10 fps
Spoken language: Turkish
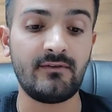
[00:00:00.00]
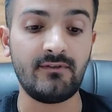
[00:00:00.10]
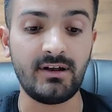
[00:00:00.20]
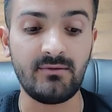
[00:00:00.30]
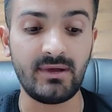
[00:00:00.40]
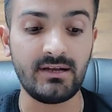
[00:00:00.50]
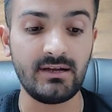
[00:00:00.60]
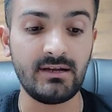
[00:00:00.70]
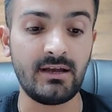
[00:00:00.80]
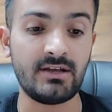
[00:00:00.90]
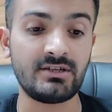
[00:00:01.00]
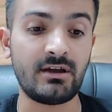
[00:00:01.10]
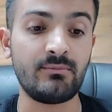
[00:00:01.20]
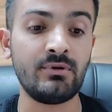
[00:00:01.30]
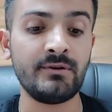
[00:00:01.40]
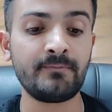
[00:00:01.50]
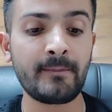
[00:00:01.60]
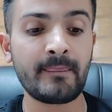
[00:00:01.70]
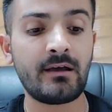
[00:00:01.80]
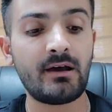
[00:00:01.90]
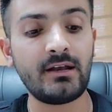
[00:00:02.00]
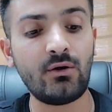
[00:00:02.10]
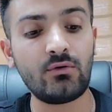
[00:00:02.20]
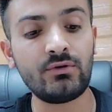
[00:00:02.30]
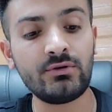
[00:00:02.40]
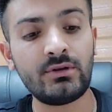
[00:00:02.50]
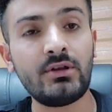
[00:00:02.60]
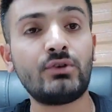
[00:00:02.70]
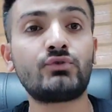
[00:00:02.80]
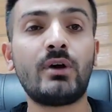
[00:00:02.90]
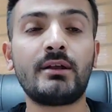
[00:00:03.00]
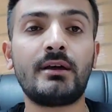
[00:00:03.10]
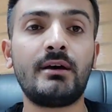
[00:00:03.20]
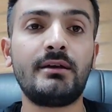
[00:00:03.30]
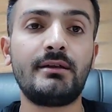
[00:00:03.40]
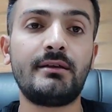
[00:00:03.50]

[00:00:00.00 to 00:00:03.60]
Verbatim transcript: verilmediğini de şey yapıyor. Ha ne olur? Şu anda